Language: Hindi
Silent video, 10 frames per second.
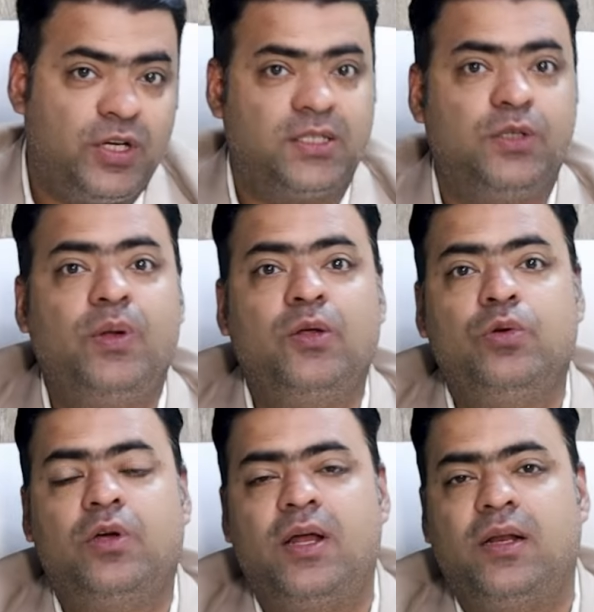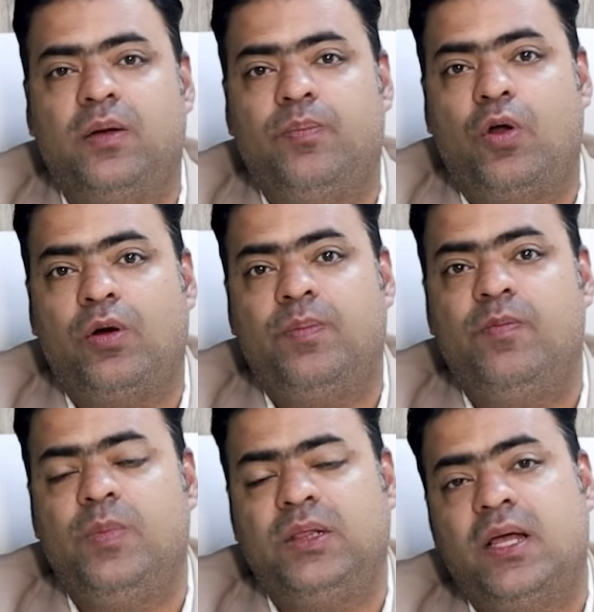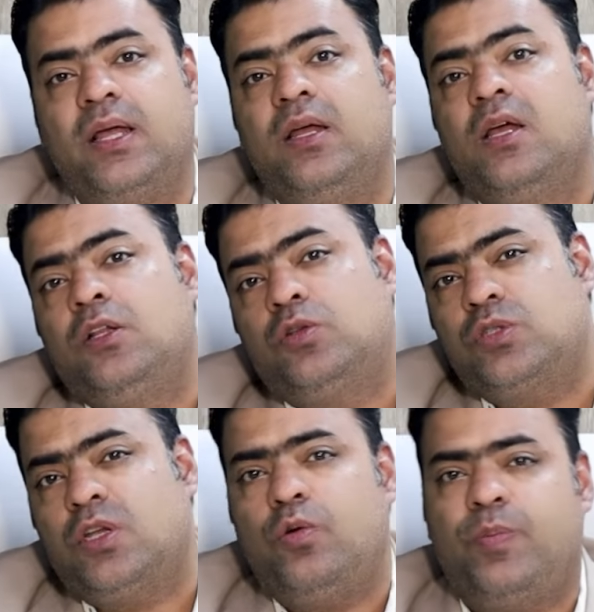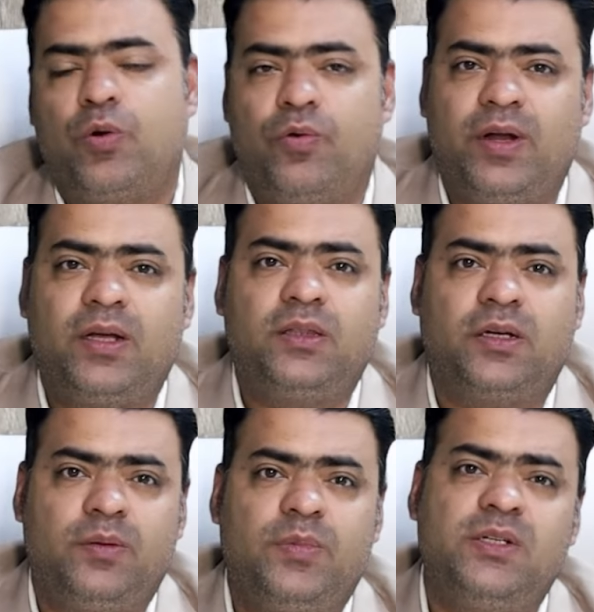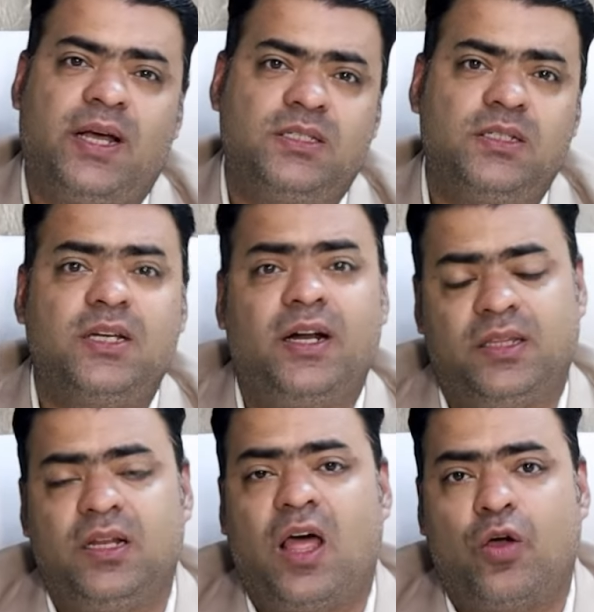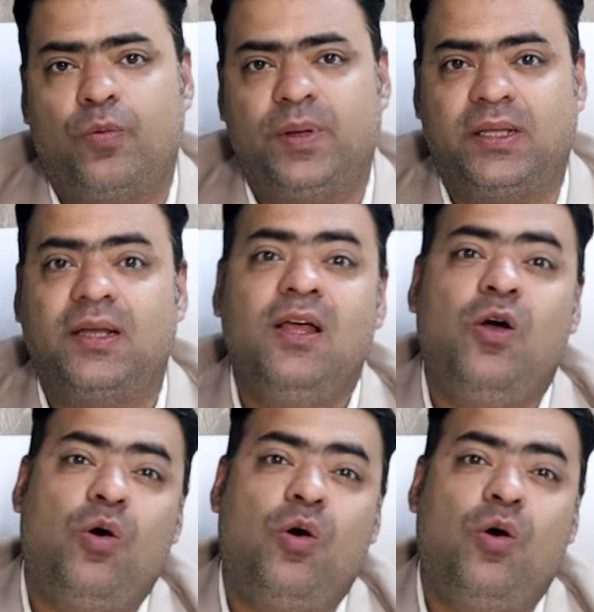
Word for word: पे छियासठ वाला कोई कनाल का प्लॉट मिलता है तो उसके ऊपर ऑन रहेगा तकरीबन ढाई से साढ़े तीन लाख रुपए तक